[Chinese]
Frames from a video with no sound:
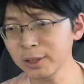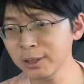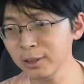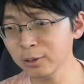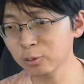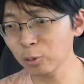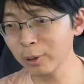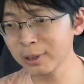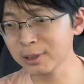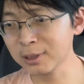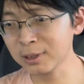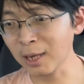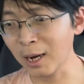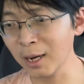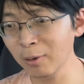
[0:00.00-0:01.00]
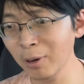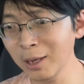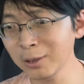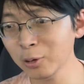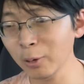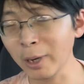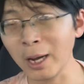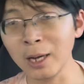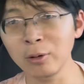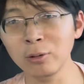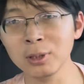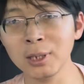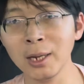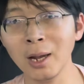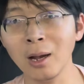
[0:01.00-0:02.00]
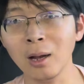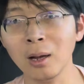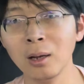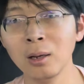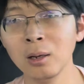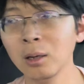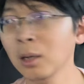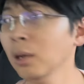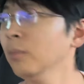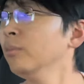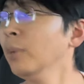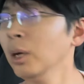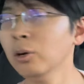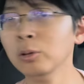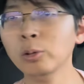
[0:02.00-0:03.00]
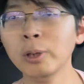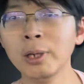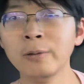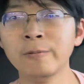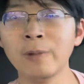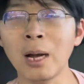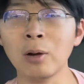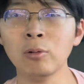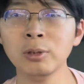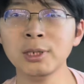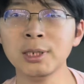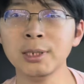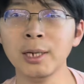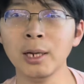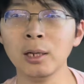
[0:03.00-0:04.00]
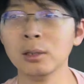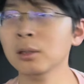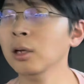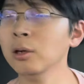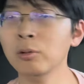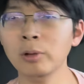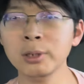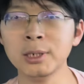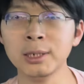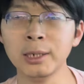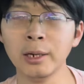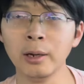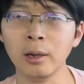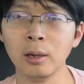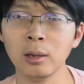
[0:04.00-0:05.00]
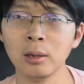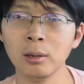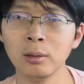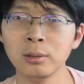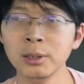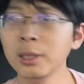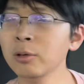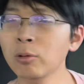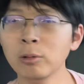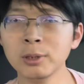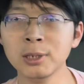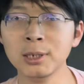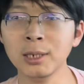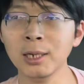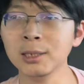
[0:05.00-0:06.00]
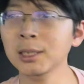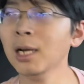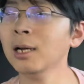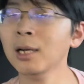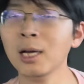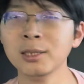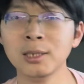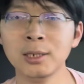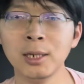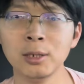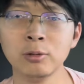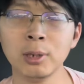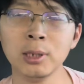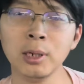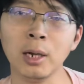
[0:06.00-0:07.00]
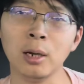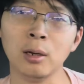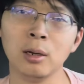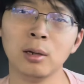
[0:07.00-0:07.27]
仅对台湾、对韩国这样，美国对法国企业、德国企业、英国企业、加拿大企业全这样，